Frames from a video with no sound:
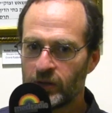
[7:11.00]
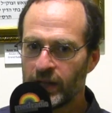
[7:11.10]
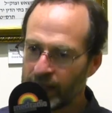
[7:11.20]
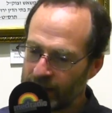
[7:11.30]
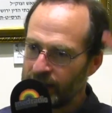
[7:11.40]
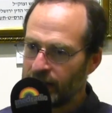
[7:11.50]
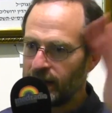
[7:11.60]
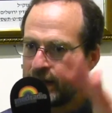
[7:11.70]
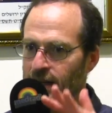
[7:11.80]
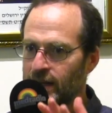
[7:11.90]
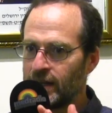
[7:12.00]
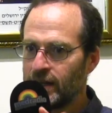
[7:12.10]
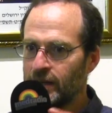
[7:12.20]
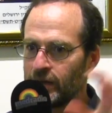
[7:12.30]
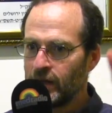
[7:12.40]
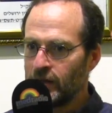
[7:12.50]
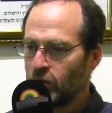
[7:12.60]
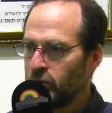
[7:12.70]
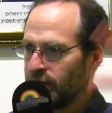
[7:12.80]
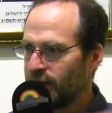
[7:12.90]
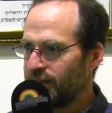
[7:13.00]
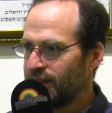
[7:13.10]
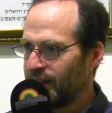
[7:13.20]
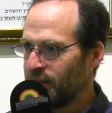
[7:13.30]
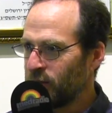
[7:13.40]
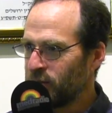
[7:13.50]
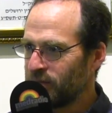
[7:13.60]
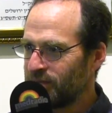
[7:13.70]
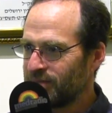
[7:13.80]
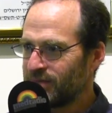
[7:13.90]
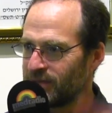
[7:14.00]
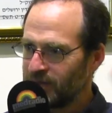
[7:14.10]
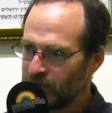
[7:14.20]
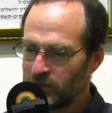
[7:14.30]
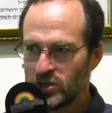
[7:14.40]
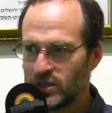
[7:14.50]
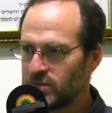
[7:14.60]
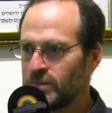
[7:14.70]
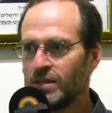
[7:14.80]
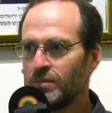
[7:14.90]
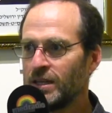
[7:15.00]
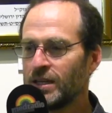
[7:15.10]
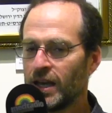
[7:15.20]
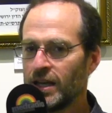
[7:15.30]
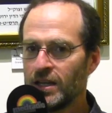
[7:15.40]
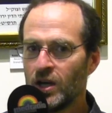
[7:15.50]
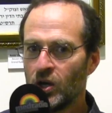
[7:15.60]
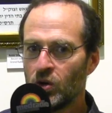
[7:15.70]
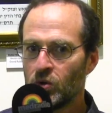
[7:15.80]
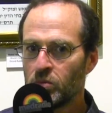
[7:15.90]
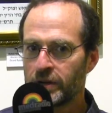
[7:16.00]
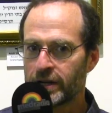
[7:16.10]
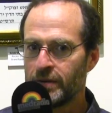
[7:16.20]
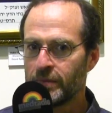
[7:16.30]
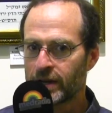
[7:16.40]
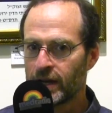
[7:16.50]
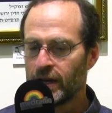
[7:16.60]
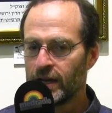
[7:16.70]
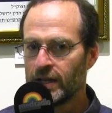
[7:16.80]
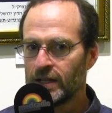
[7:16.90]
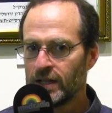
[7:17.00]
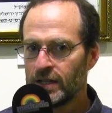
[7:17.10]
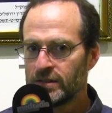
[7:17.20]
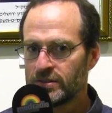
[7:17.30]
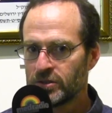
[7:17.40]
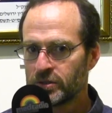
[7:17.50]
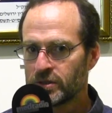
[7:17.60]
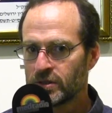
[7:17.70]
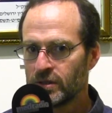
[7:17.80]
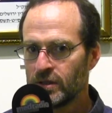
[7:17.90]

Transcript: كان عندي اليوميه ديالهم ومشيت ملي كاين ومره مره زرت